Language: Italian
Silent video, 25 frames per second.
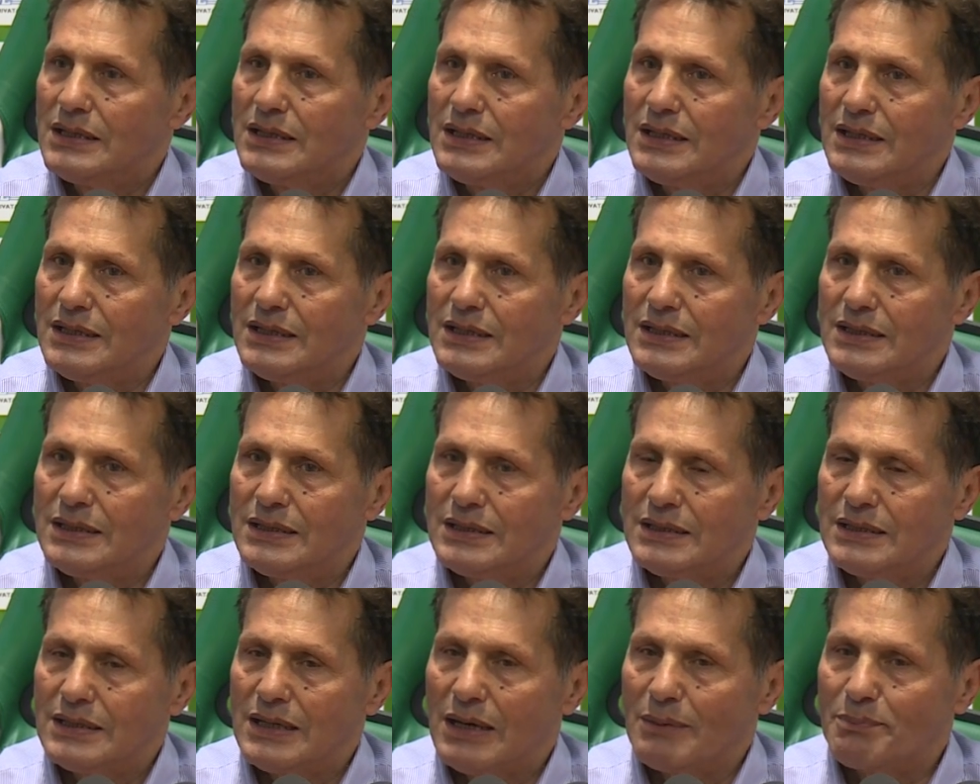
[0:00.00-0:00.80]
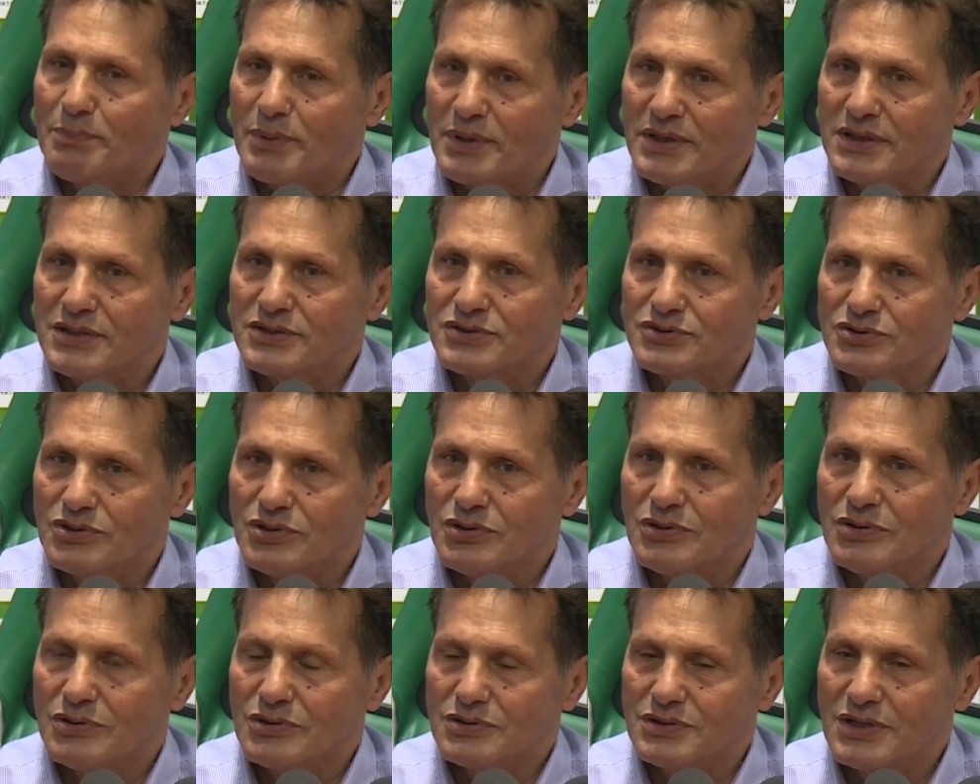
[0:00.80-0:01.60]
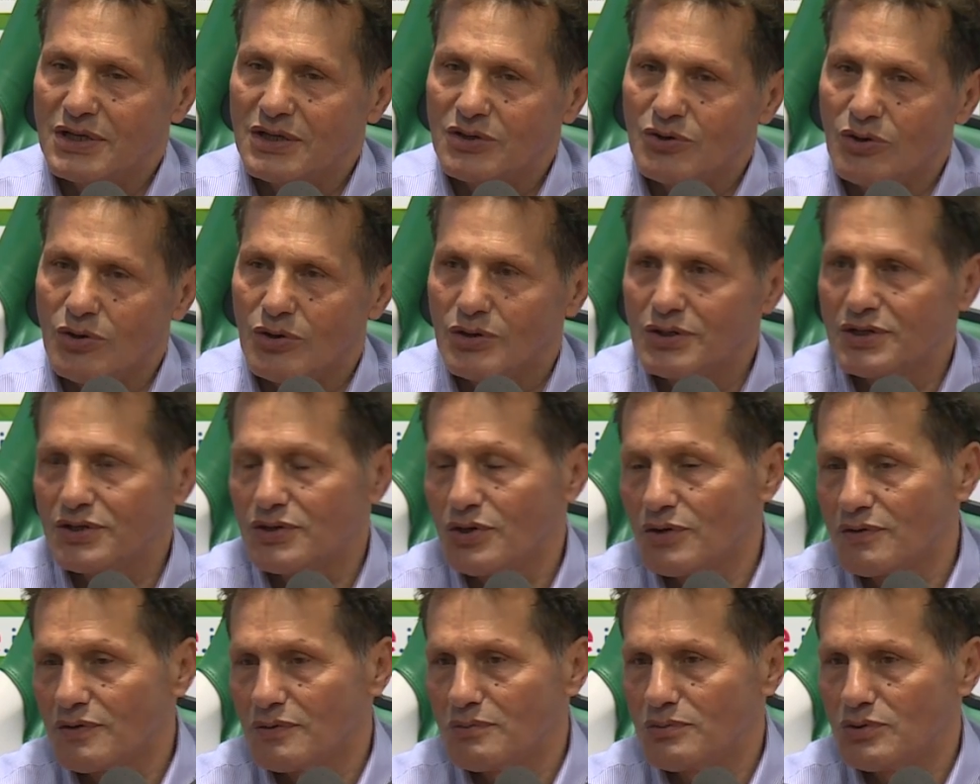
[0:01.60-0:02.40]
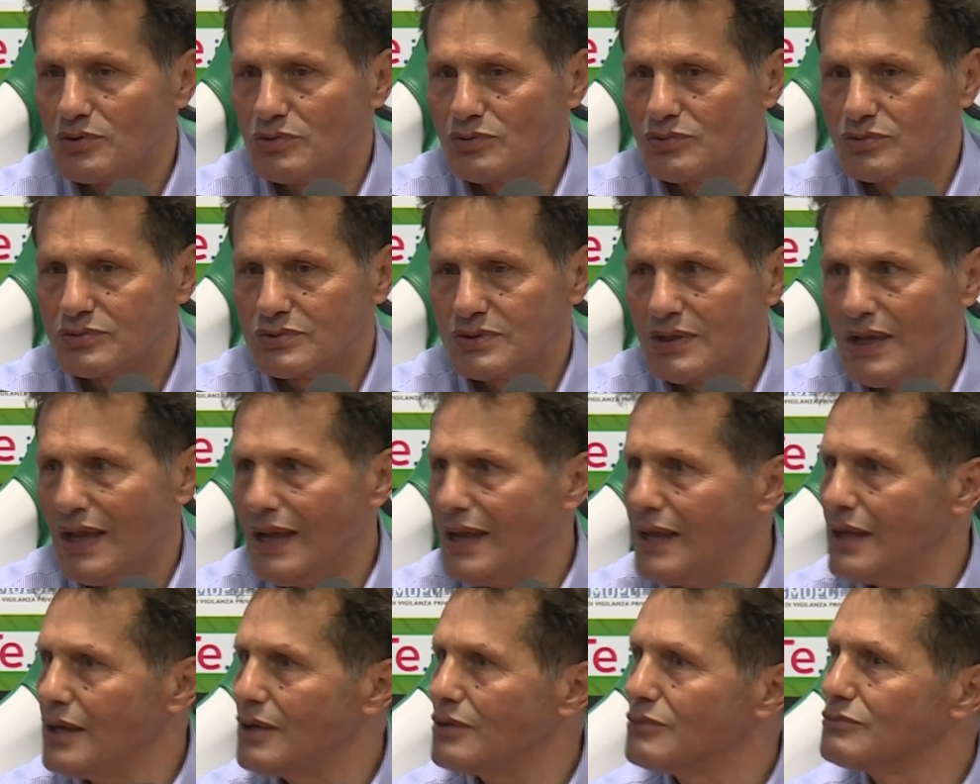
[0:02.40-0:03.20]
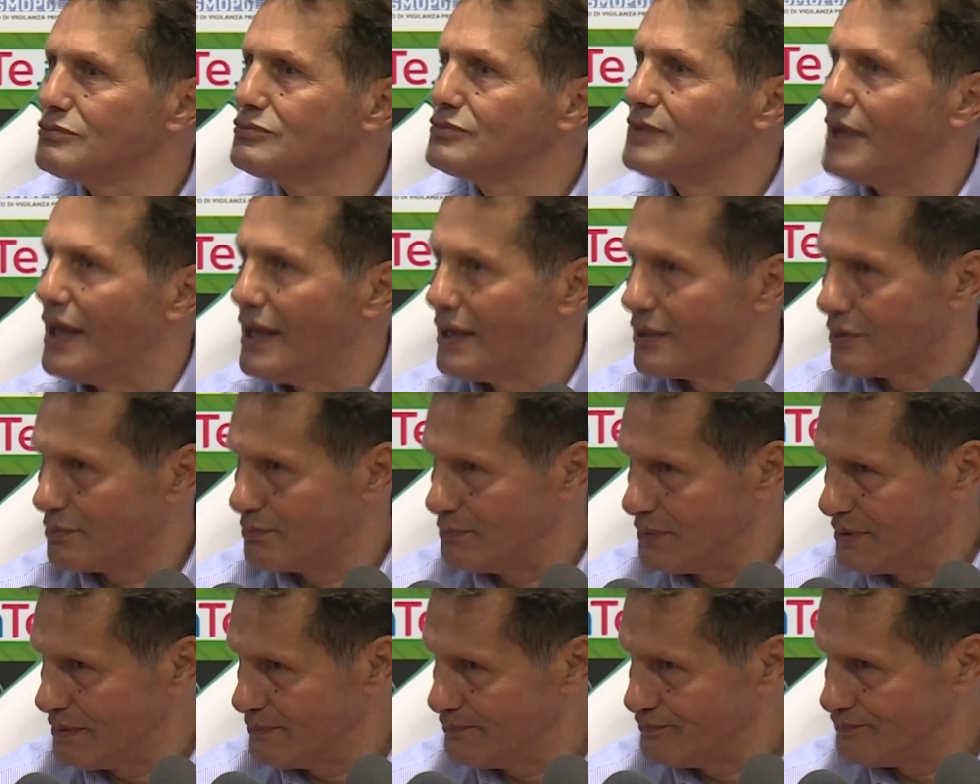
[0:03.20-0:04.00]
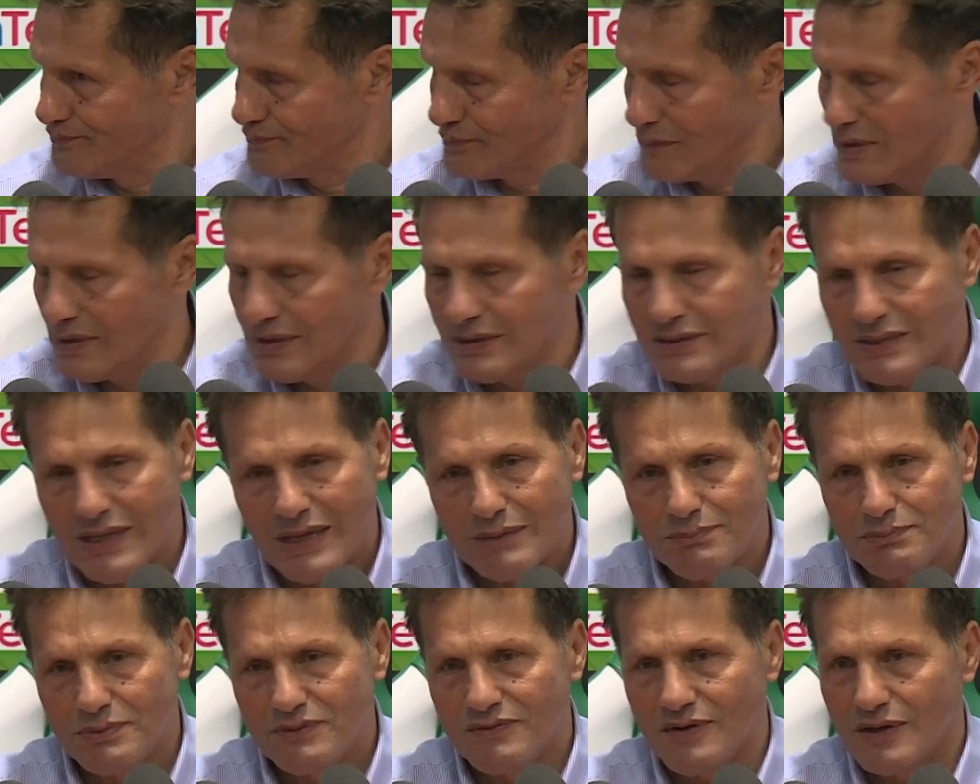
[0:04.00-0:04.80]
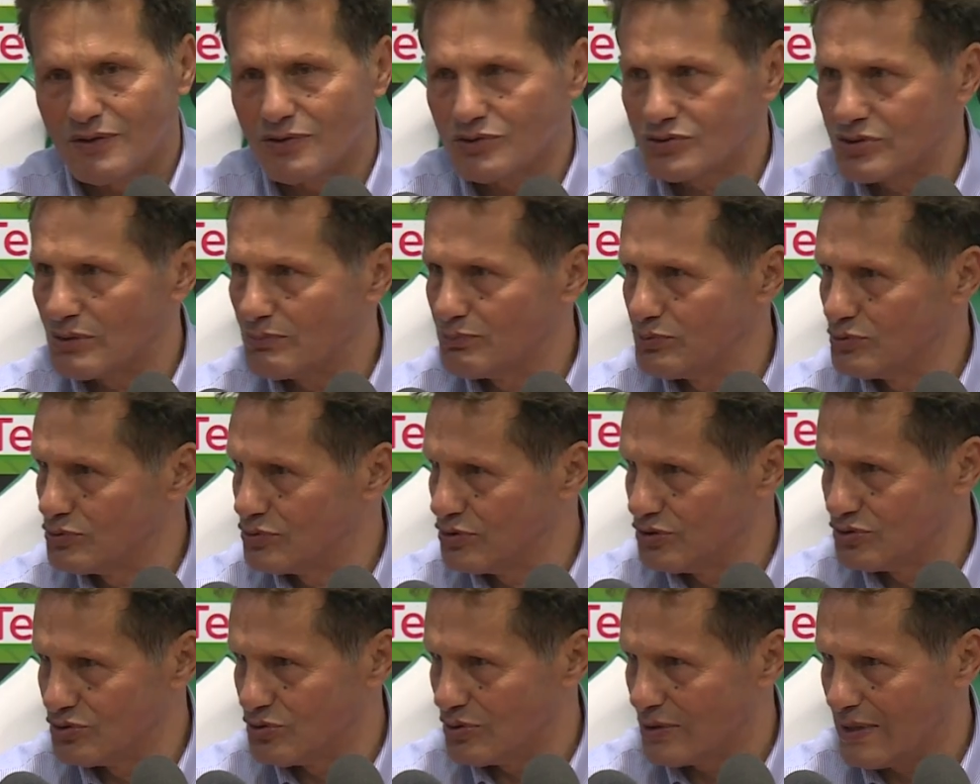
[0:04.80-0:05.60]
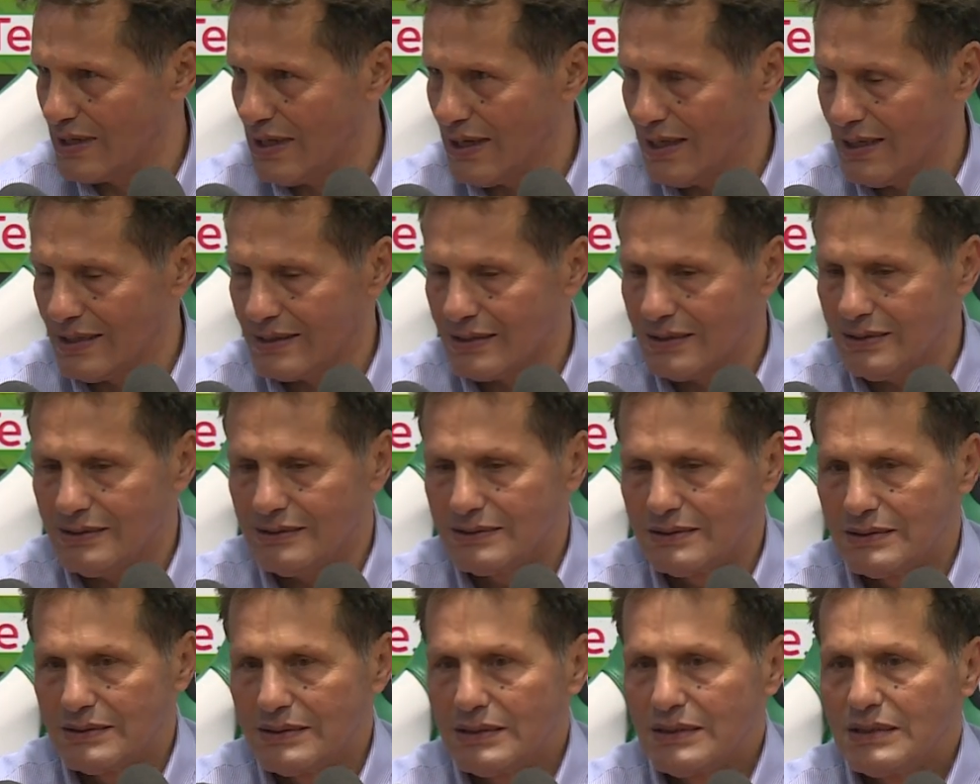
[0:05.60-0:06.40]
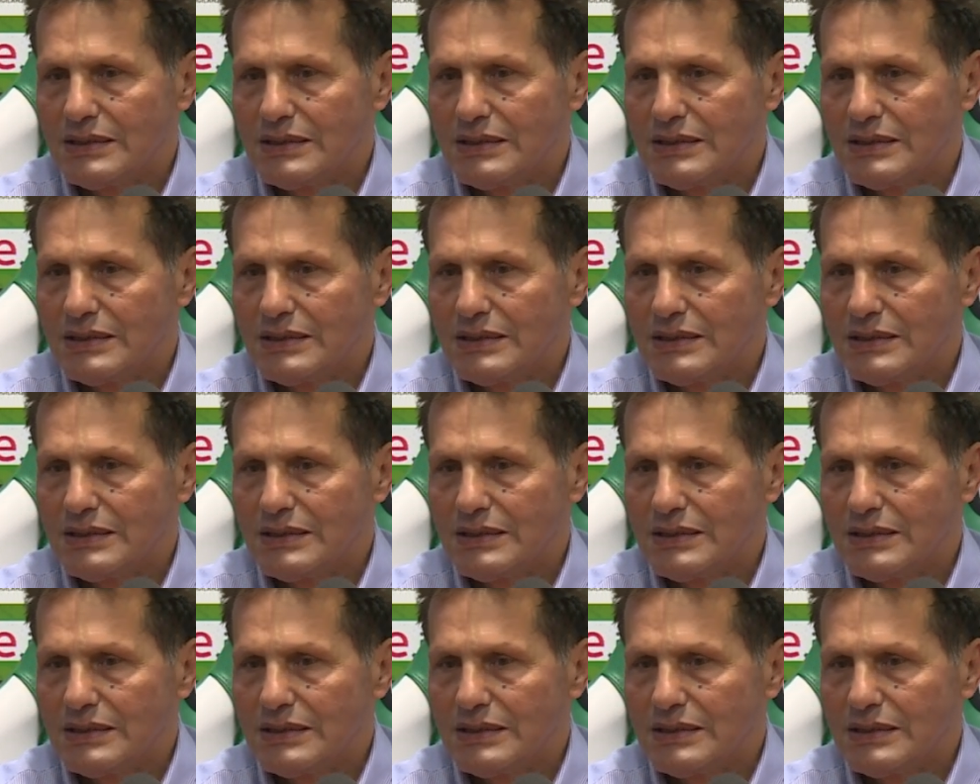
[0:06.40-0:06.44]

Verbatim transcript: E ha preso dei gol in 9 minuti, è un derby, i derby vanno saputi giocare,